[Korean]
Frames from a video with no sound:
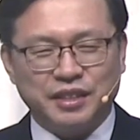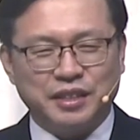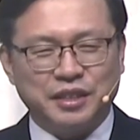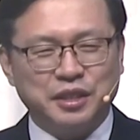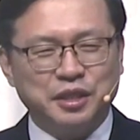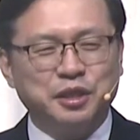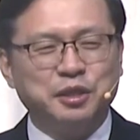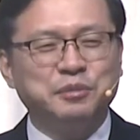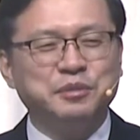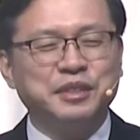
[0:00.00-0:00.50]

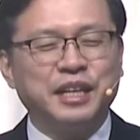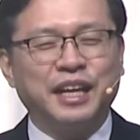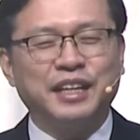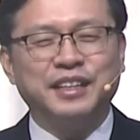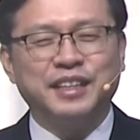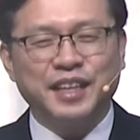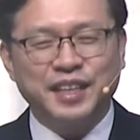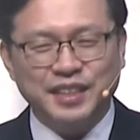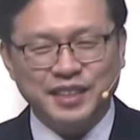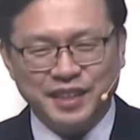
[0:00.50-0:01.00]
이러면 안
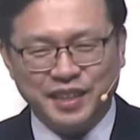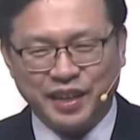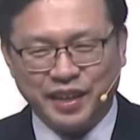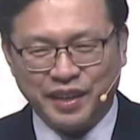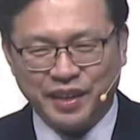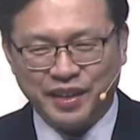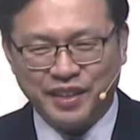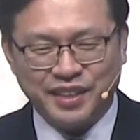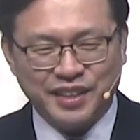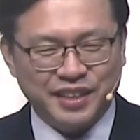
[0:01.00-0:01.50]
되는데.
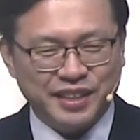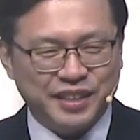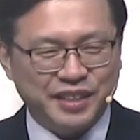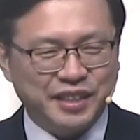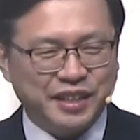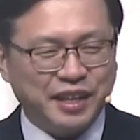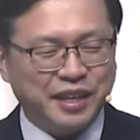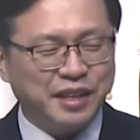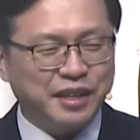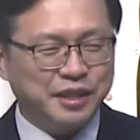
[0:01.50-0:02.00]

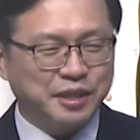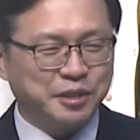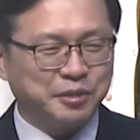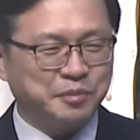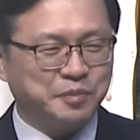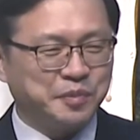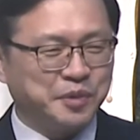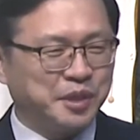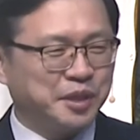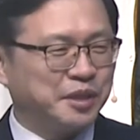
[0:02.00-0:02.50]
하나님,